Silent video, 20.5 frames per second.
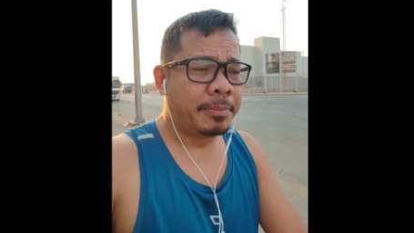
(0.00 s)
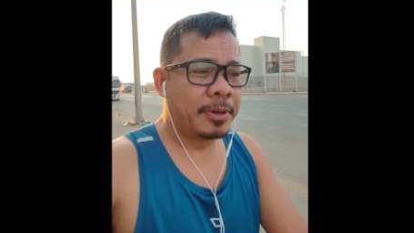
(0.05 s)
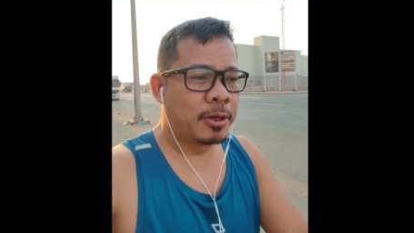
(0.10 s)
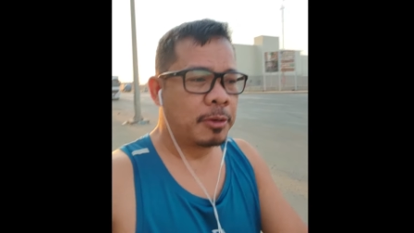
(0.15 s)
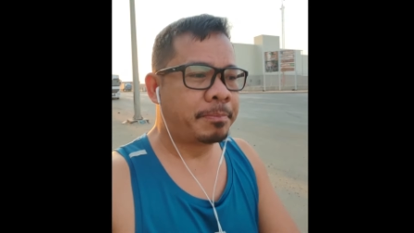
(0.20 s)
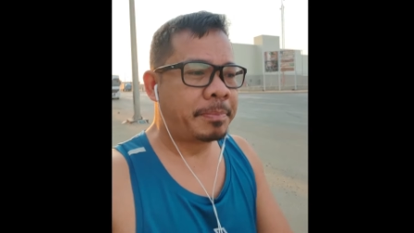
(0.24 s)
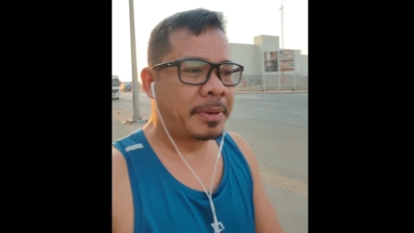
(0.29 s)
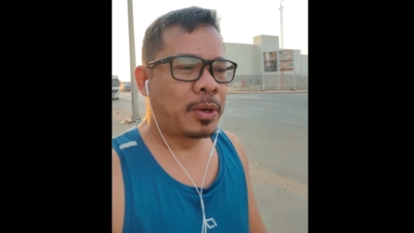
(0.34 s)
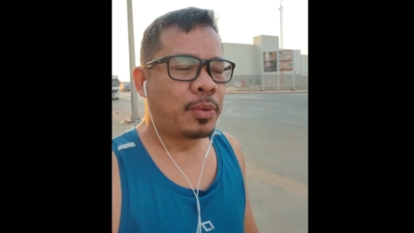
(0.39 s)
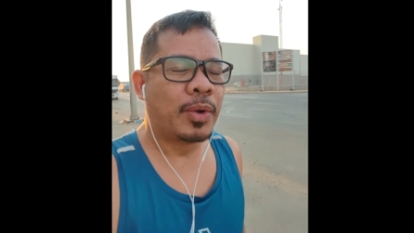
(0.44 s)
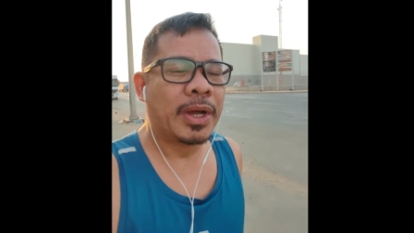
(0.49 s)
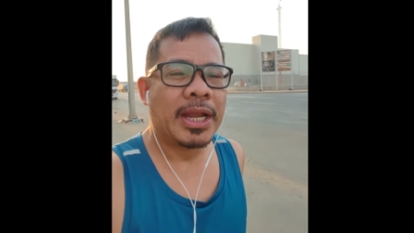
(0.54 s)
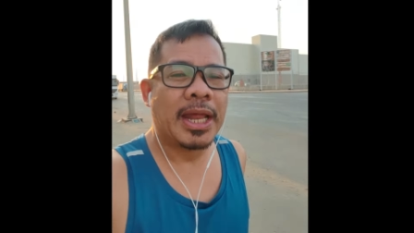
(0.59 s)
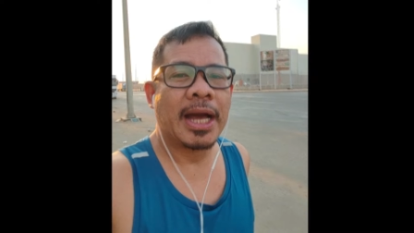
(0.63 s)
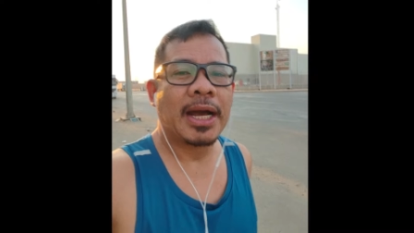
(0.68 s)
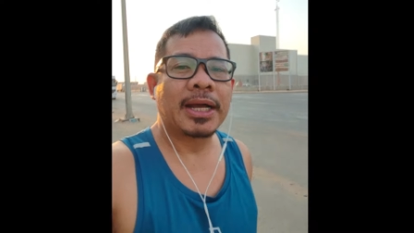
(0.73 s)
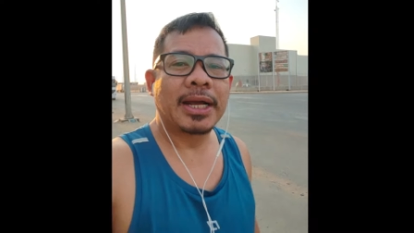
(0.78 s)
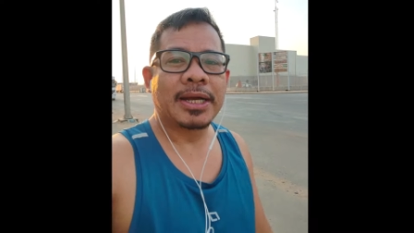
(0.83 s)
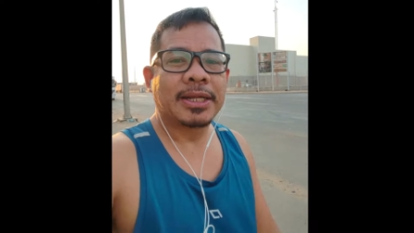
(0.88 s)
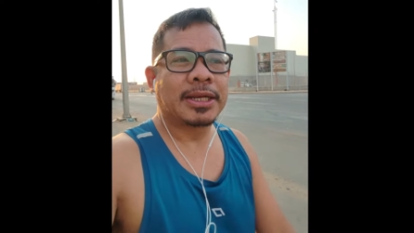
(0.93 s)
pero pag
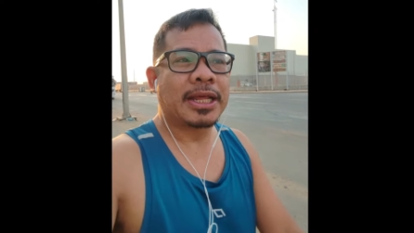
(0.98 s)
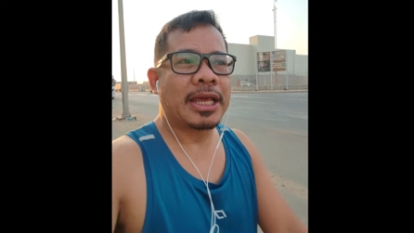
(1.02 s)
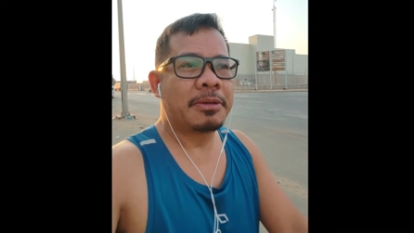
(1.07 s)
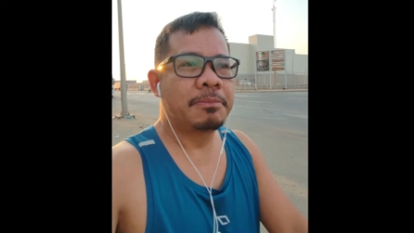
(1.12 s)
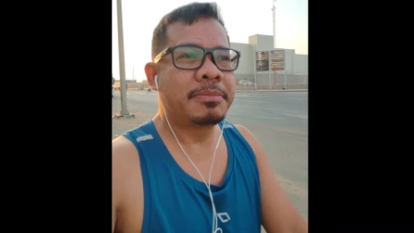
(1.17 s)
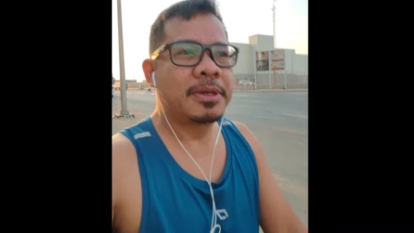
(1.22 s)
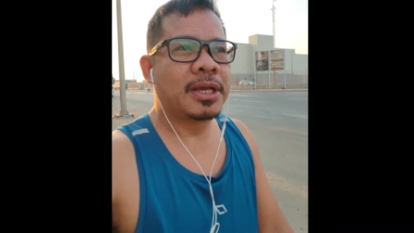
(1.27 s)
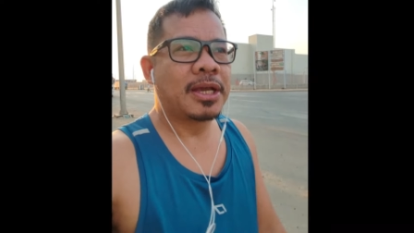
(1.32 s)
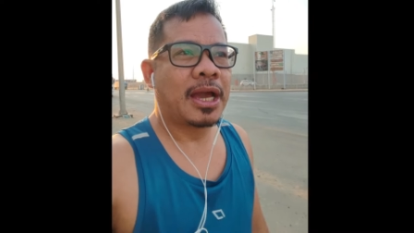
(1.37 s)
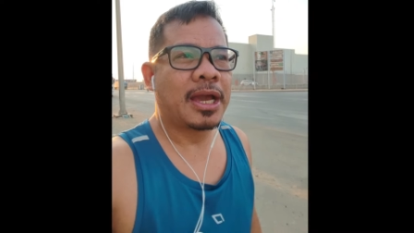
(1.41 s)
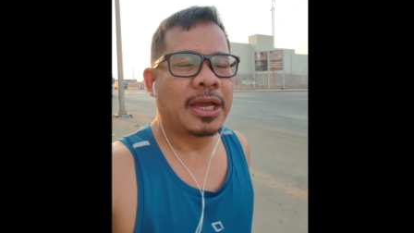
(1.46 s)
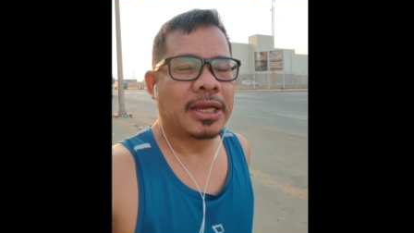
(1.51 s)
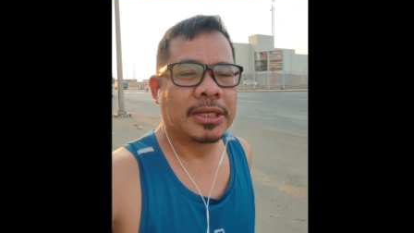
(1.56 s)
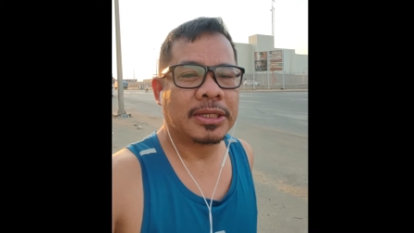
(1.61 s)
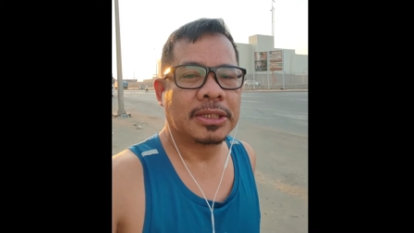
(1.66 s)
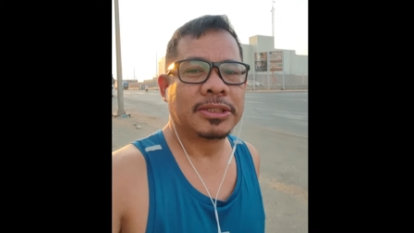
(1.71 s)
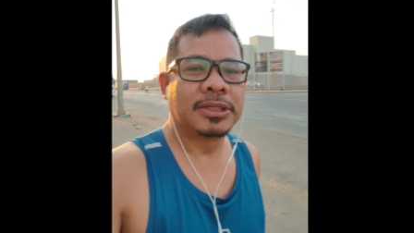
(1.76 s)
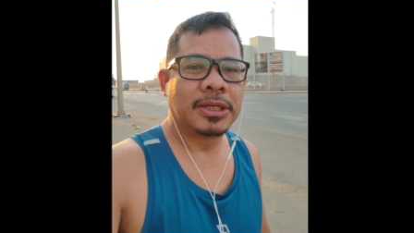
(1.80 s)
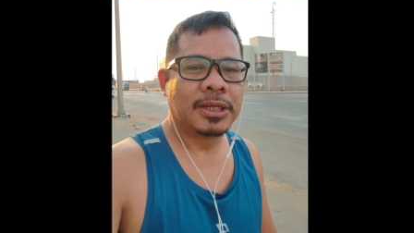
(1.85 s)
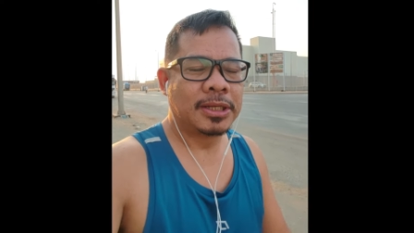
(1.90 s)
wala kang
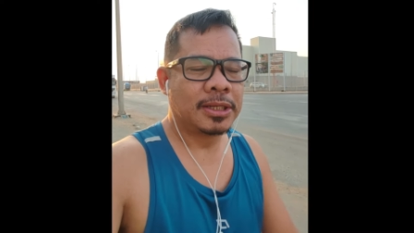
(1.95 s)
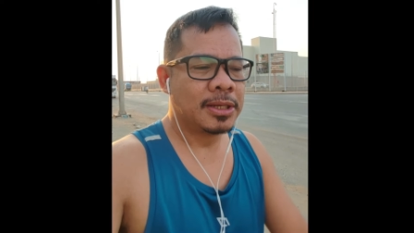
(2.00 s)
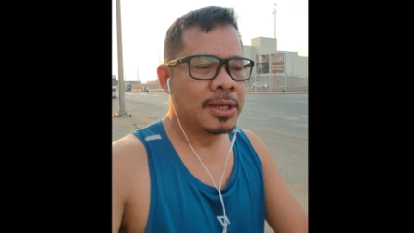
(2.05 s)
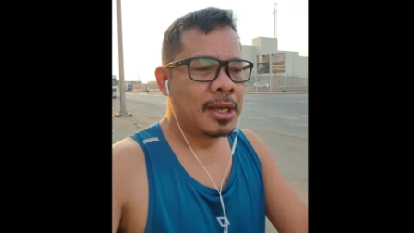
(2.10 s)
naibigay,